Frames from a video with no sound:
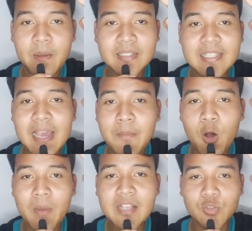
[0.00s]
Pas dia
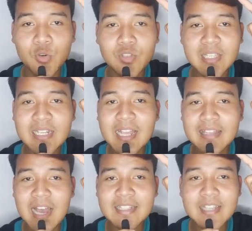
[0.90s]
mau masuk,
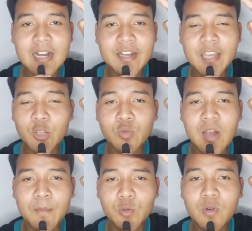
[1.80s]
ternyata cangkangnya itu
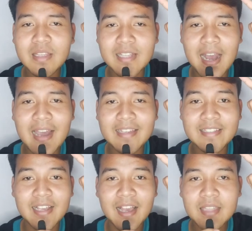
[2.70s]
gak muat
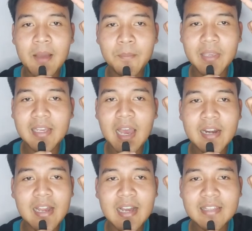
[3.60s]
guys. Tapi
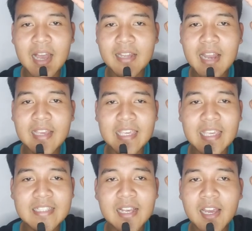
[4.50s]
karena gak tahan
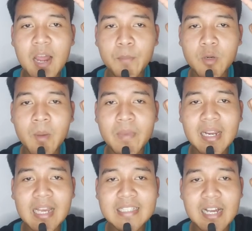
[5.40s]
lagi, si kerang pun
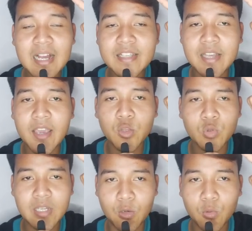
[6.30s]
membiarkan cangkangnya
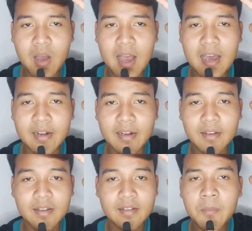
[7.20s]
itu di
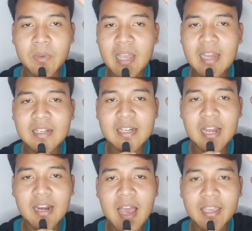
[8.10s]
luar. Tapi ada
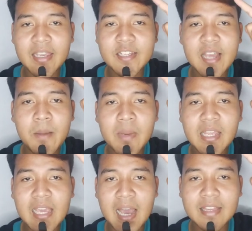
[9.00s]
kerang lain yang
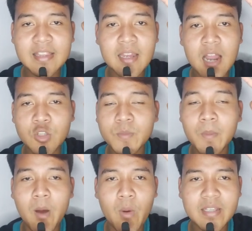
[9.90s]
melihat dan langsung
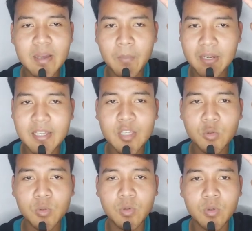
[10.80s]
membawanya
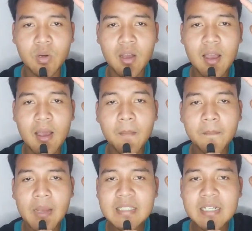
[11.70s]
pergi tuh.
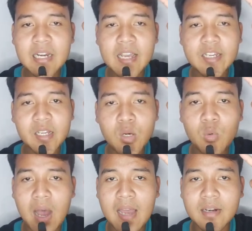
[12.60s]
Pas si kerang ini
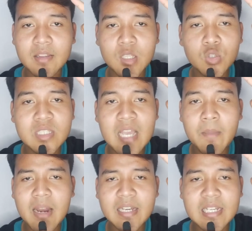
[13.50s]
keluar, terus
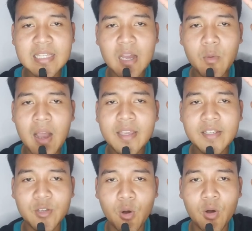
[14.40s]
dia malah
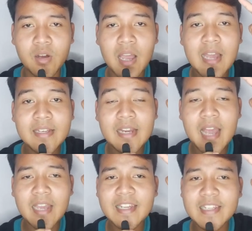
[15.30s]
diketawain dong. Dan
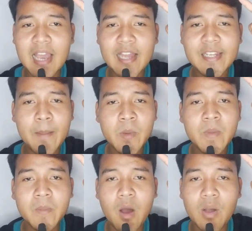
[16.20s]
akhirnya dia pun
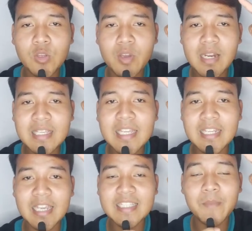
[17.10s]
membawa toilet
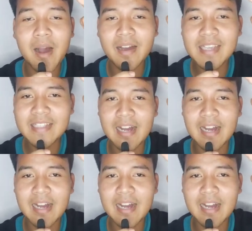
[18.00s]
ini sebagai